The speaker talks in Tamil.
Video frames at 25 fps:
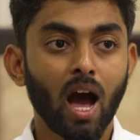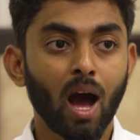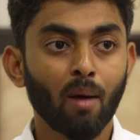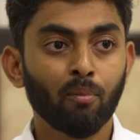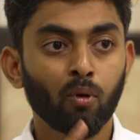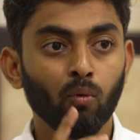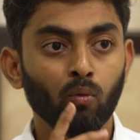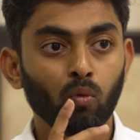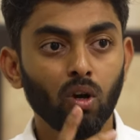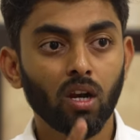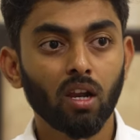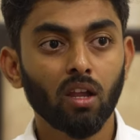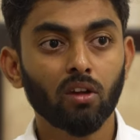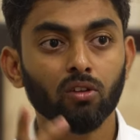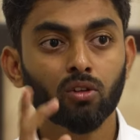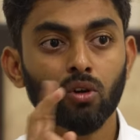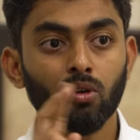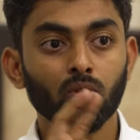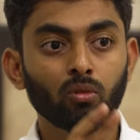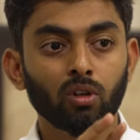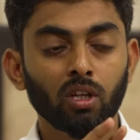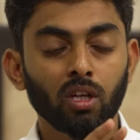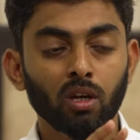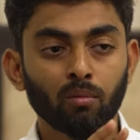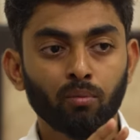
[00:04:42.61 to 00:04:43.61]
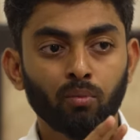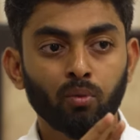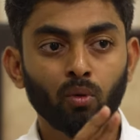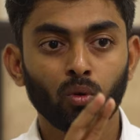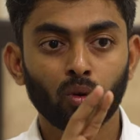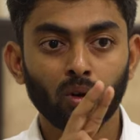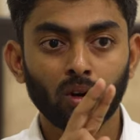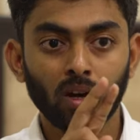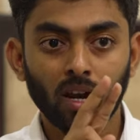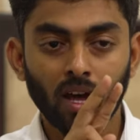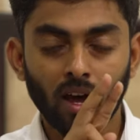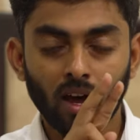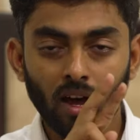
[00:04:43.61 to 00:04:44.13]
அப்போ உள்ளே இருக்கக்கூடிய
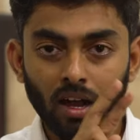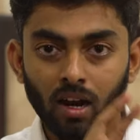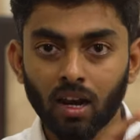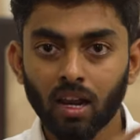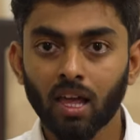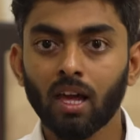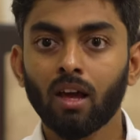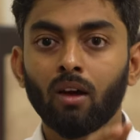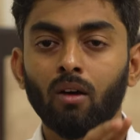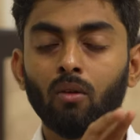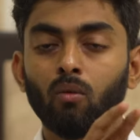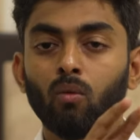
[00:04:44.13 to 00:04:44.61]
பொருளால்